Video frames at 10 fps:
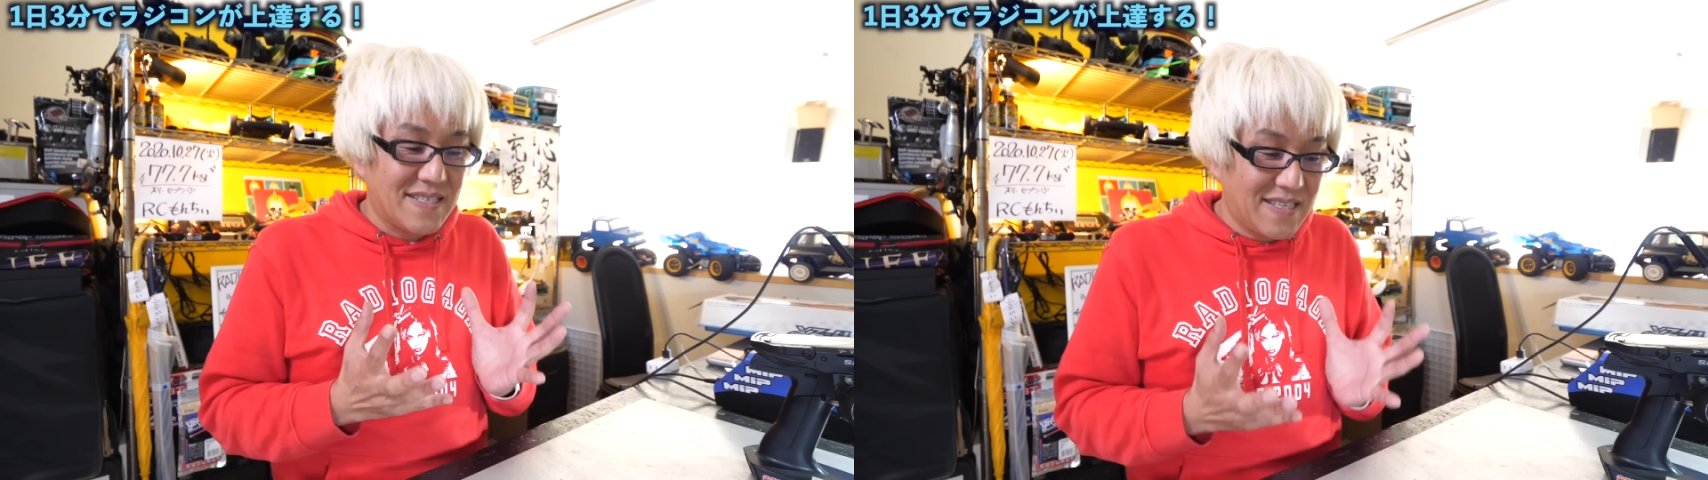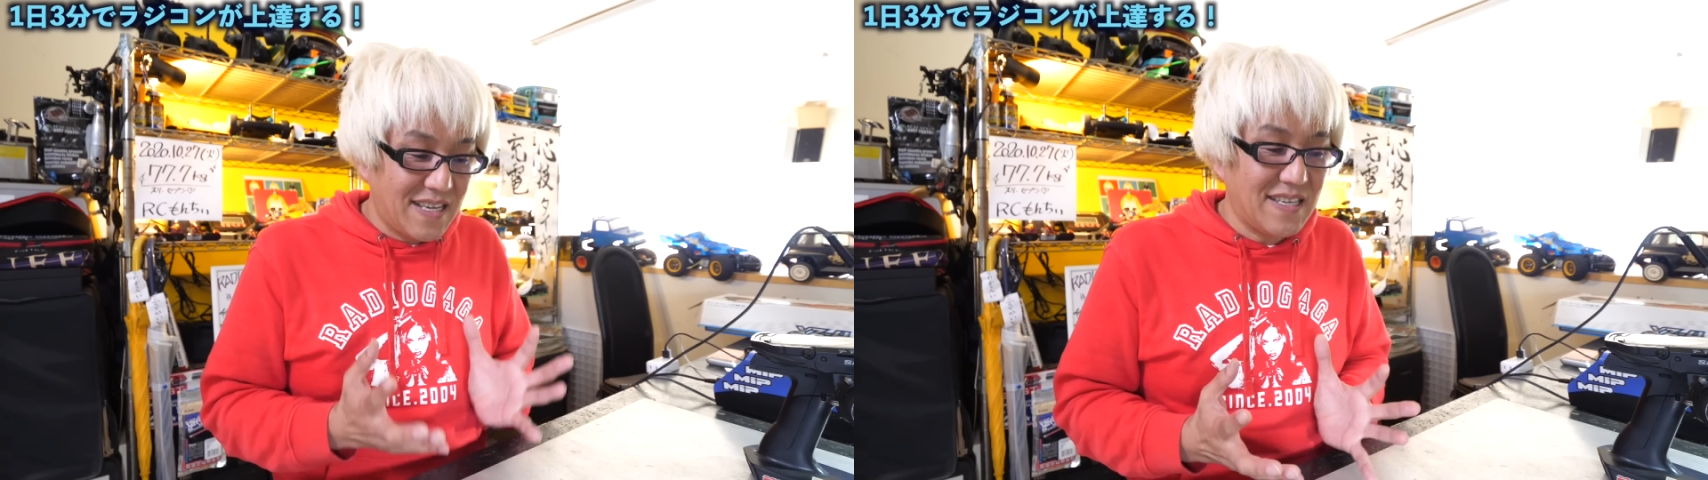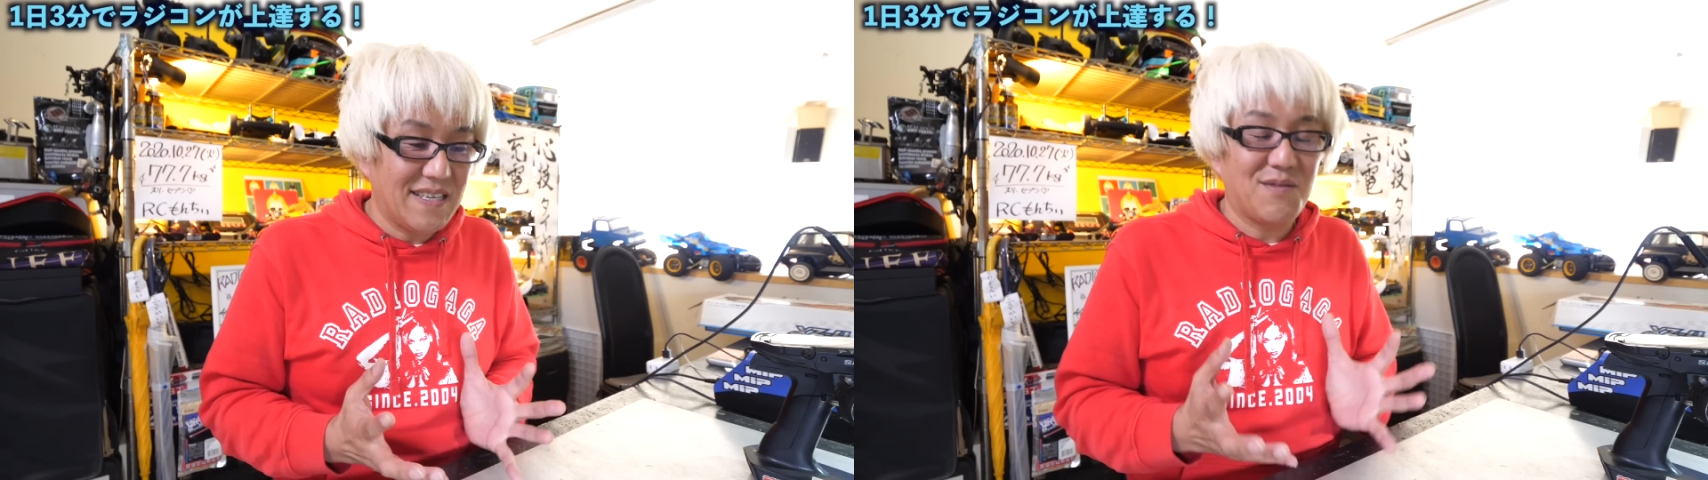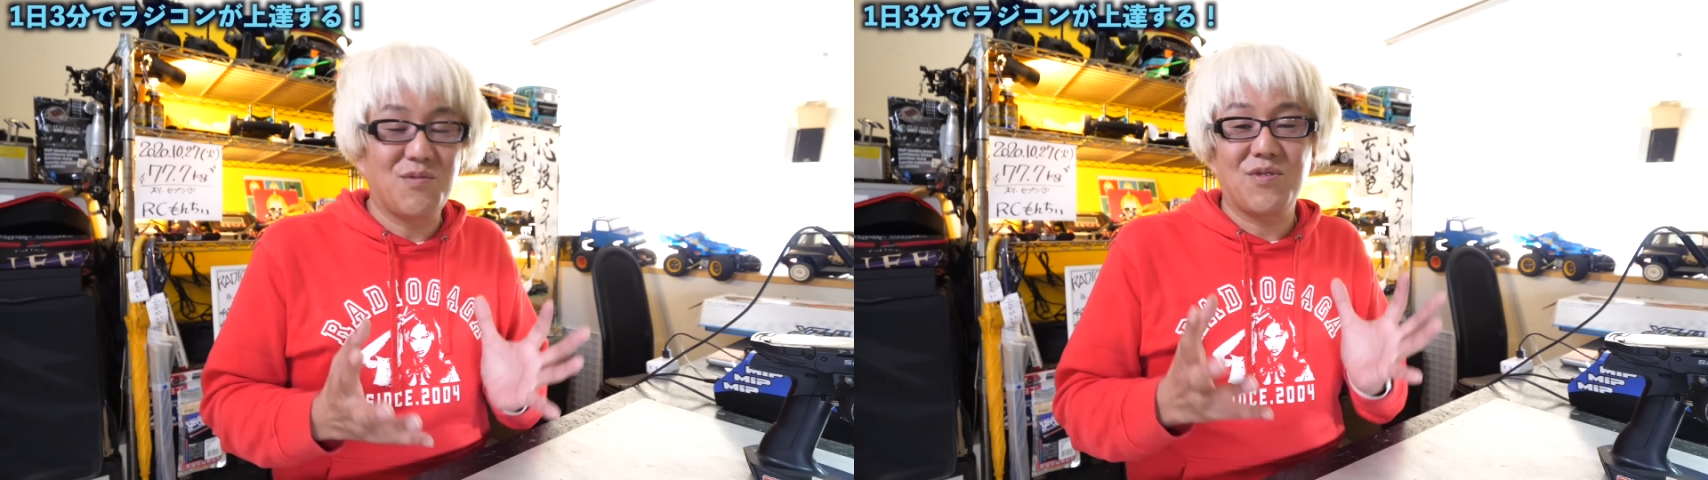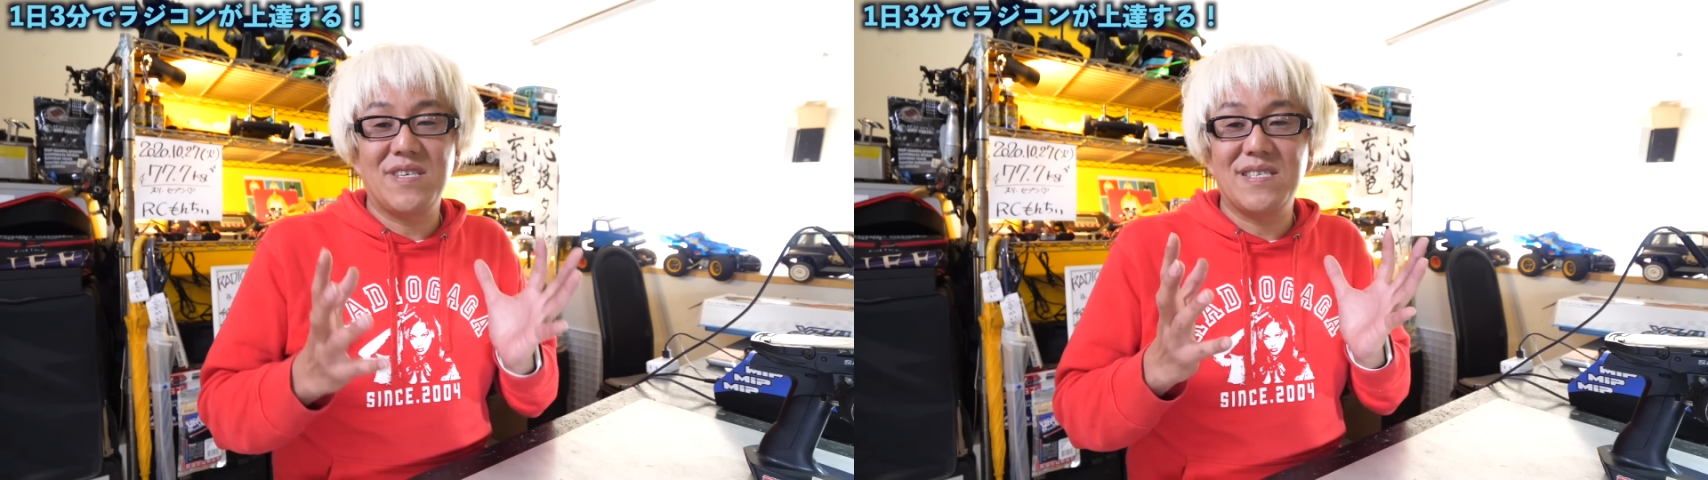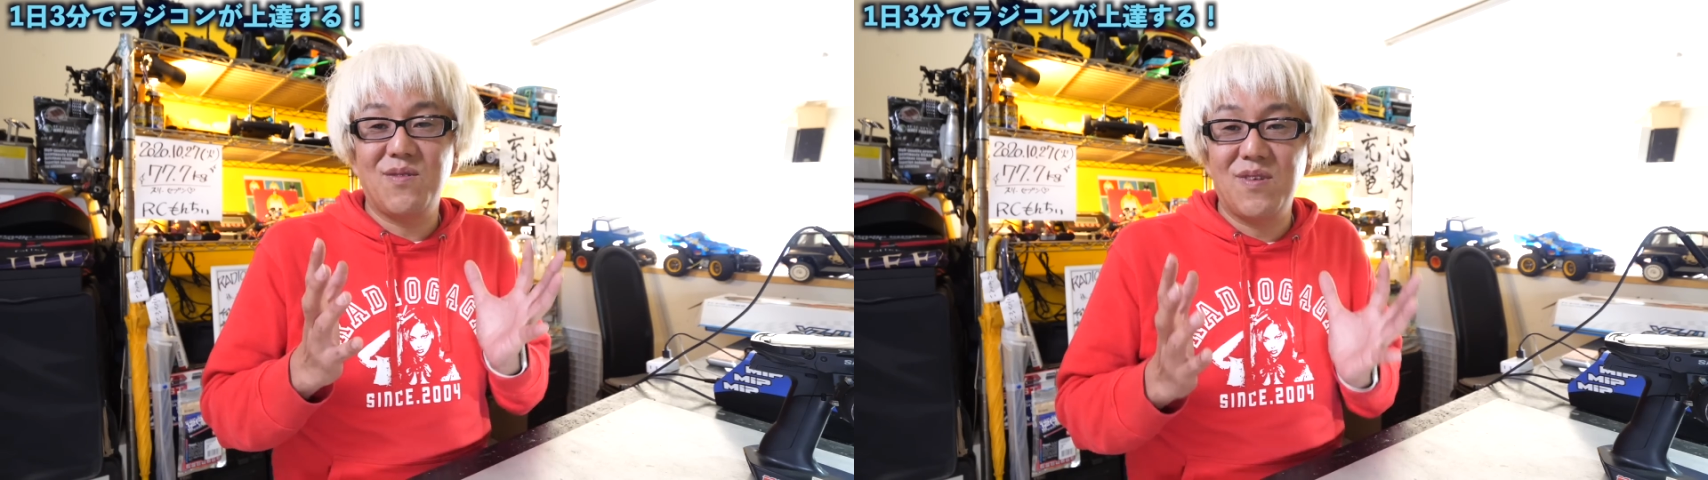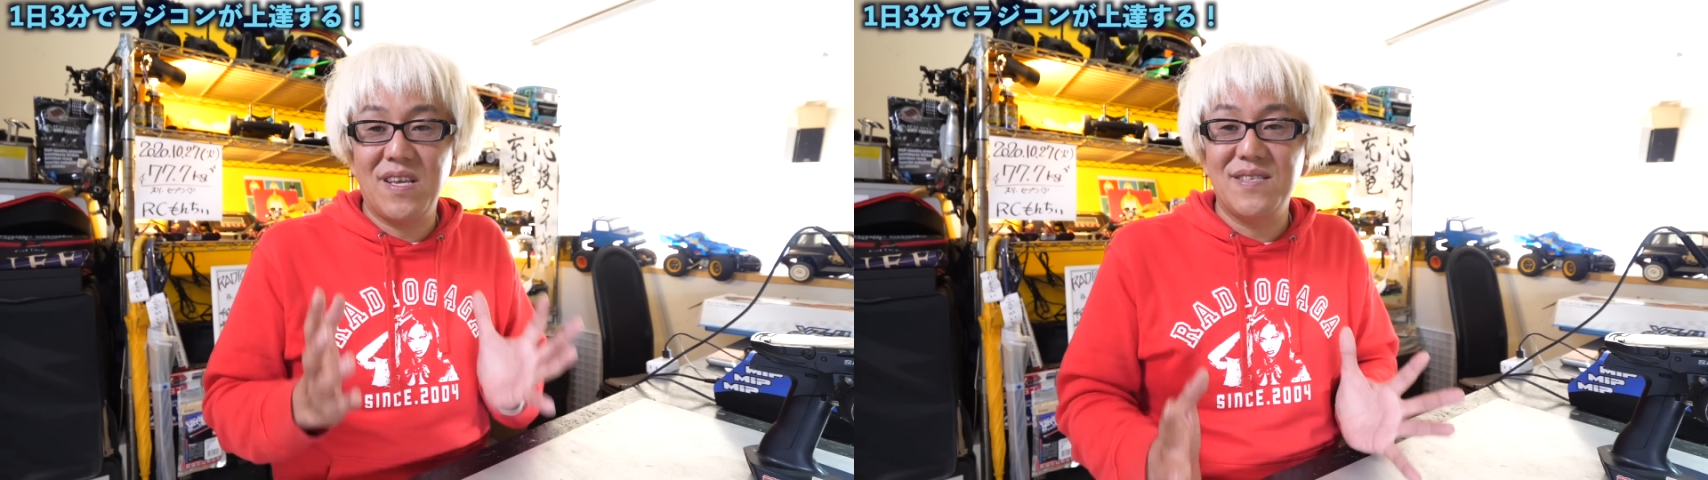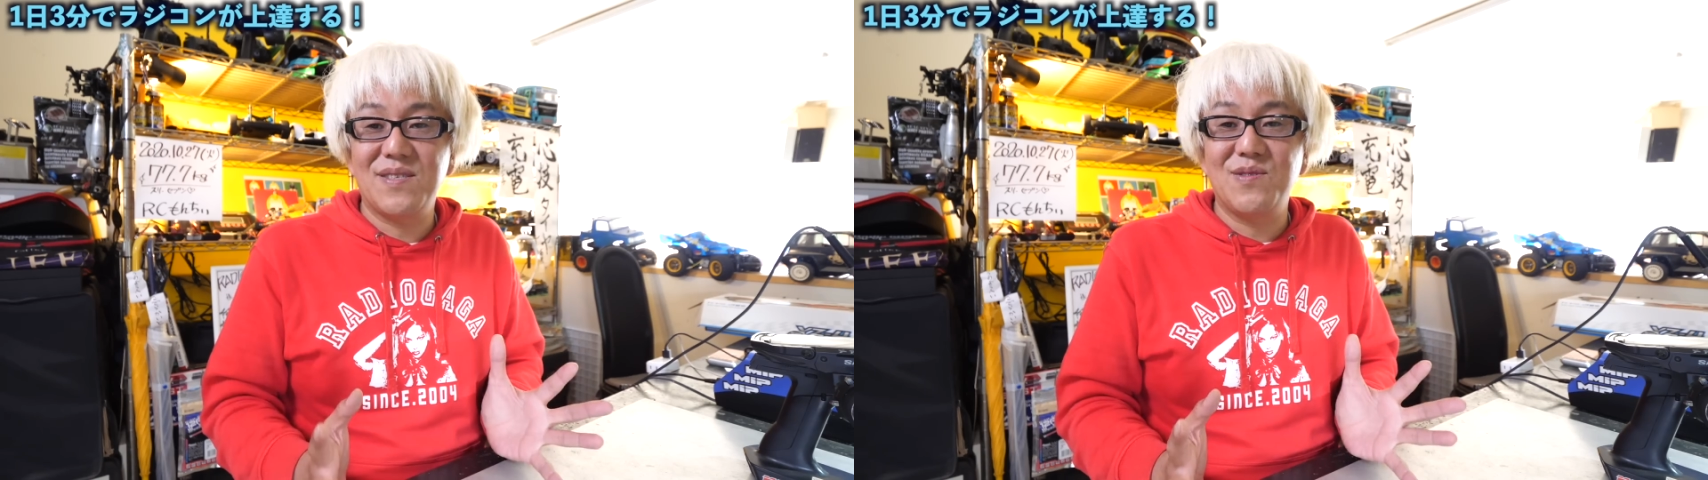是非この基礎
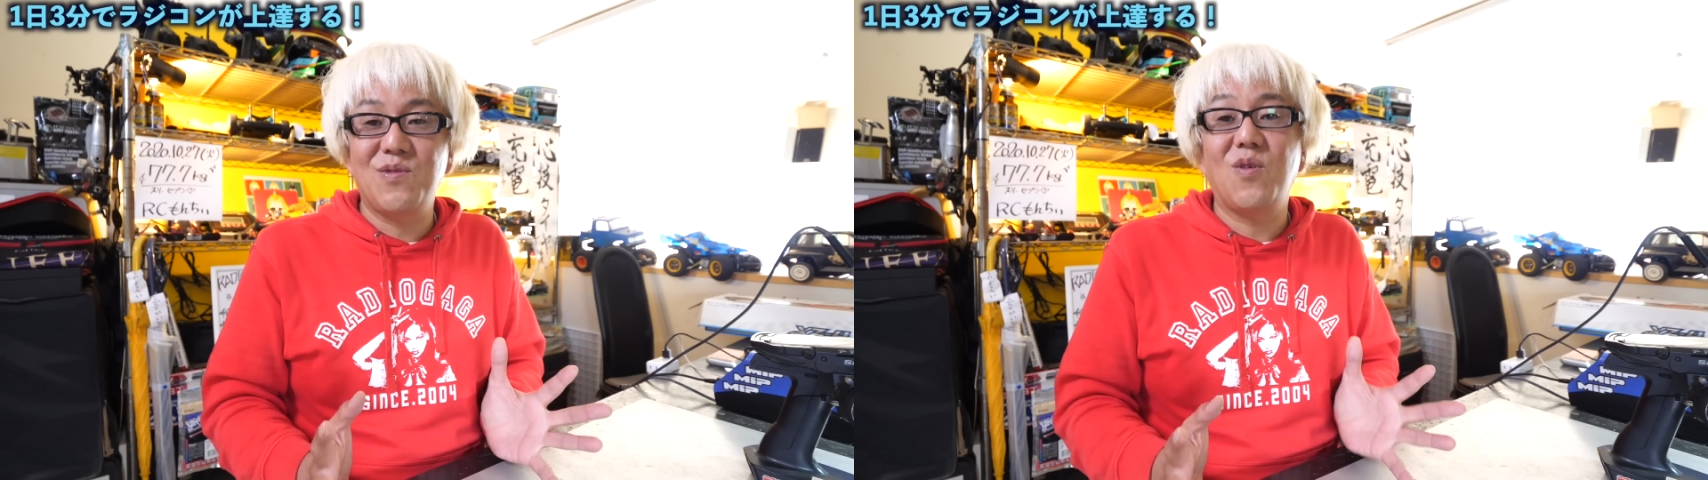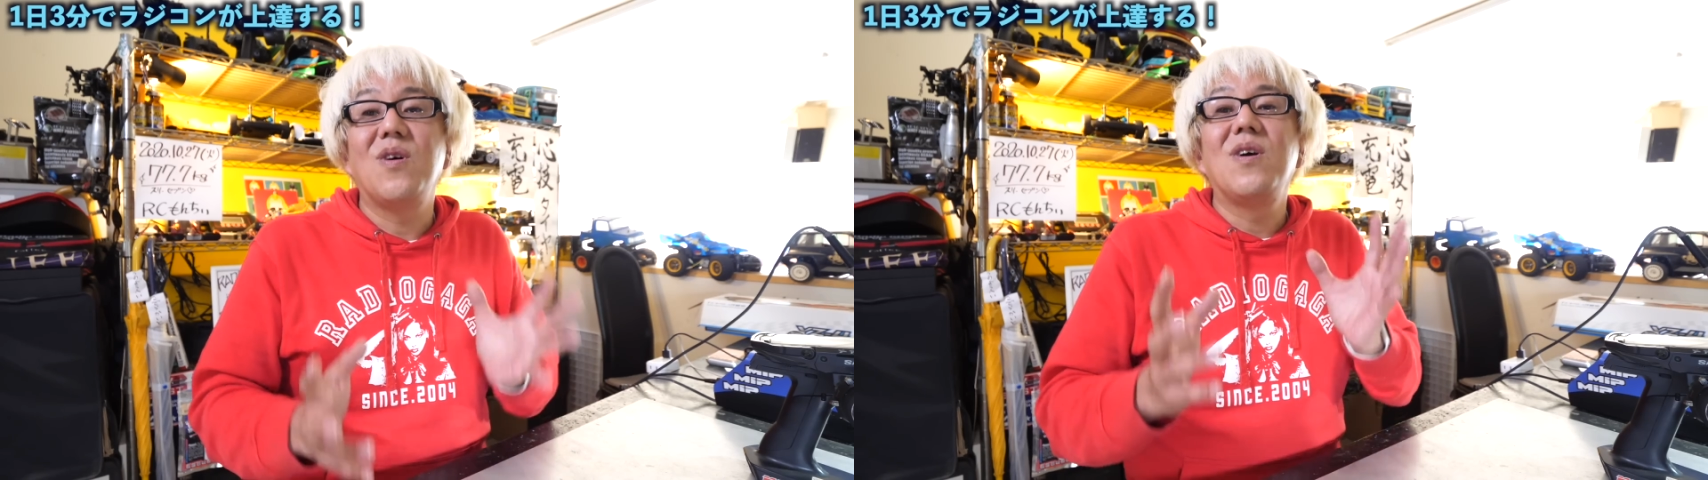練習を